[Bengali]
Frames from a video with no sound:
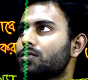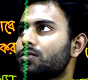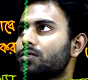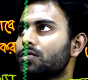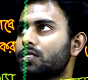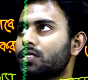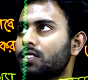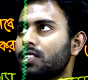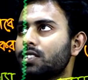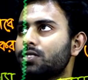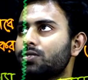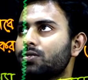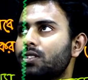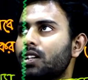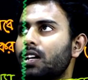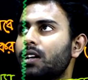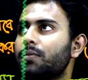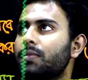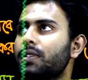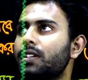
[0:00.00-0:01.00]
কস্টিক
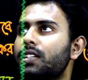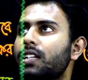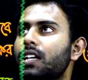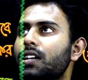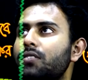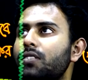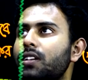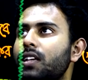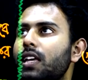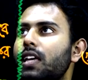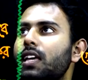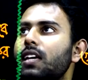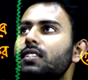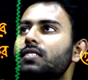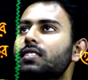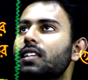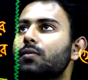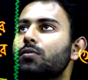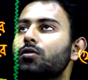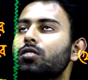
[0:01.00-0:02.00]
সোডা বিক্রিয়া করে এক্স
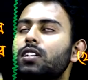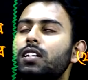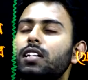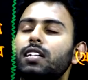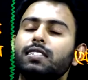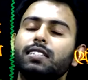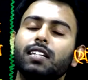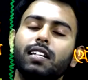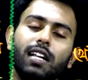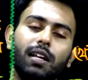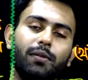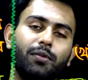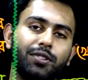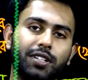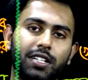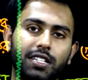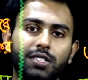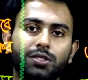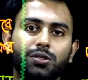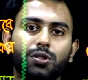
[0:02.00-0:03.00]
এবং গ্লিসিন নামক
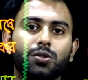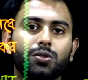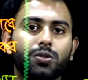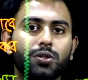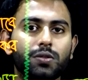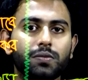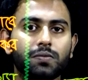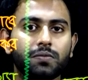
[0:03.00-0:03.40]
একটি যৌগ